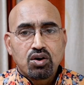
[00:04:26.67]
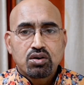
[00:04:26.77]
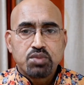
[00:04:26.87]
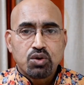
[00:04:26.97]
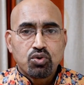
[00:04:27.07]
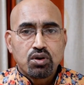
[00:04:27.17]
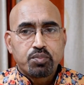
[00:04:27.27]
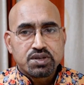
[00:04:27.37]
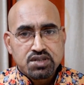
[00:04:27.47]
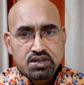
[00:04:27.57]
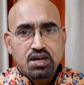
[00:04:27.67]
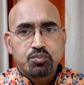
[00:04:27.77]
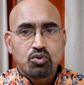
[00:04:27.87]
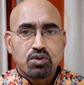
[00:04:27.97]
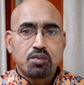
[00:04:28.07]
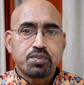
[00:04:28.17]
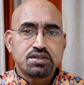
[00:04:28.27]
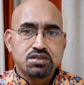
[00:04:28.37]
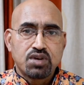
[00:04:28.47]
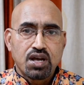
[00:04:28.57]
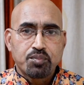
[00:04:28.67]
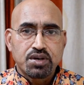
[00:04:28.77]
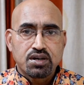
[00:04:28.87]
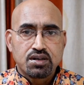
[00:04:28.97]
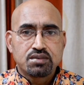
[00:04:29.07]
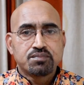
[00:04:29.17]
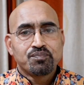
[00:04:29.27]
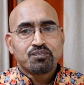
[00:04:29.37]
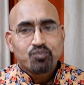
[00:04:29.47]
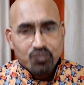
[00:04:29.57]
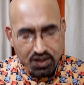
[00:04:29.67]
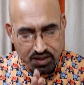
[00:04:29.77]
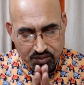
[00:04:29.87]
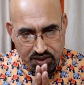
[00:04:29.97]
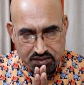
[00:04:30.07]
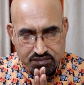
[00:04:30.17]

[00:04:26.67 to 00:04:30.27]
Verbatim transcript: और बिल्कुल प्रसन्नतापूर्वक अपना जीवन यापन करिए धन्यवाद